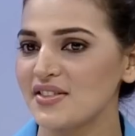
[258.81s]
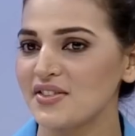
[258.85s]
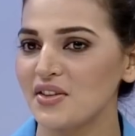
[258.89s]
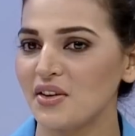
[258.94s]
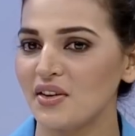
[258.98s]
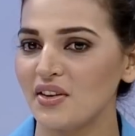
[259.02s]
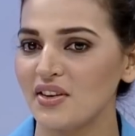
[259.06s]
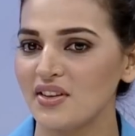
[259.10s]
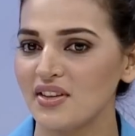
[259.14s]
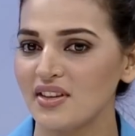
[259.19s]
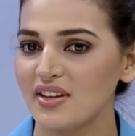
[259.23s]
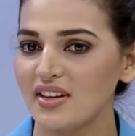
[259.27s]

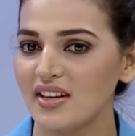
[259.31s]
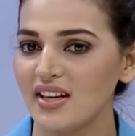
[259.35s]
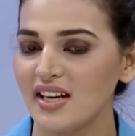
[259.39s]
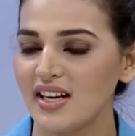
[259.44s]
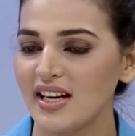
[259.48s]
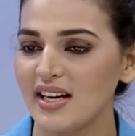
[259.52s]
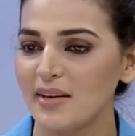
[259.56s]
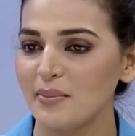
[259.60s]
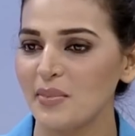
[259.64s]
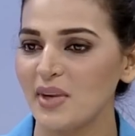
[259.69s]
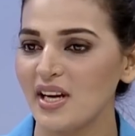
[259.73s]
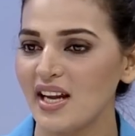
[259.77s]
সল্ট
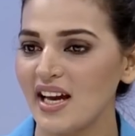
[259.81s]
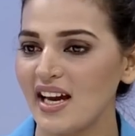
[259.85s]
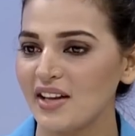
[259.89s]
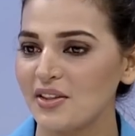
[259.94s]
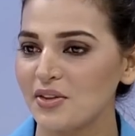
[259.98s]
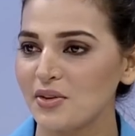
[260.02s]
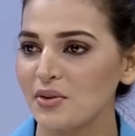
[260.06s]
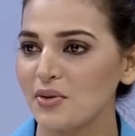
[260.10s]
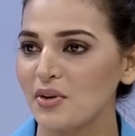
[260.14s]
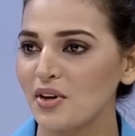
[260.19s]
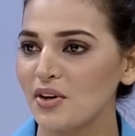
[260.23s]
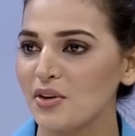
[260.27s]
মানে
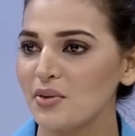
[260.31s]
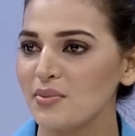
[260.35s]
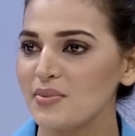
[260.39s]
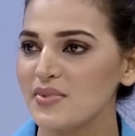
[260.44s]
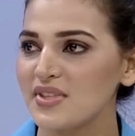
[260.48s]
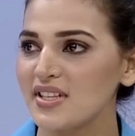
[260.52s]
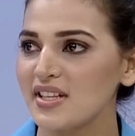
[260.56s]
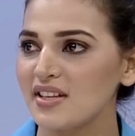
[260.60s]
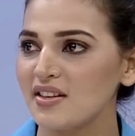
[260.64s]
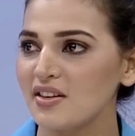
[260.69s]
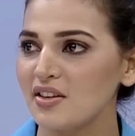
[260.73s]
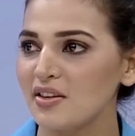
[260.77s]
এত গরম
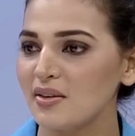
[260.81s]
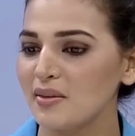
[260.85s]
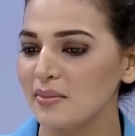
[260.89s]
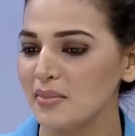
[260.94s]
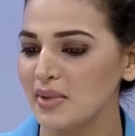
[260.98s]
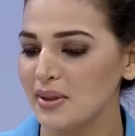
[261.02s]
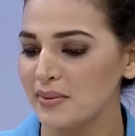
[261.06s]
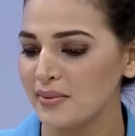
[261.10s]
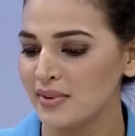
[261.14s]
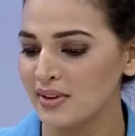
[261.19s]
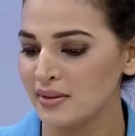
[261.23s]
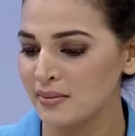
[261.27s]
ছিল
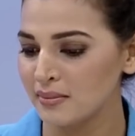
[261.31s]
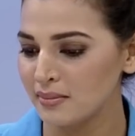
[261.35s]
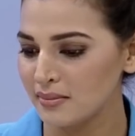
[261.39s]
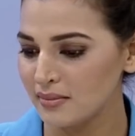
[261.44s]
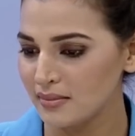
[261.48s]
ইভেন